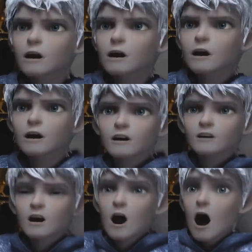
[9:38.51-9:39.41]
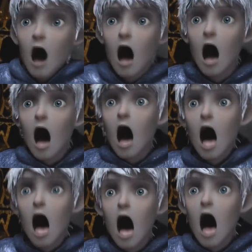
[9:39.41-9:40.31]
que ele não foi muito
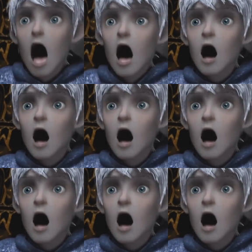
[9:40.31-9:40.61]
longe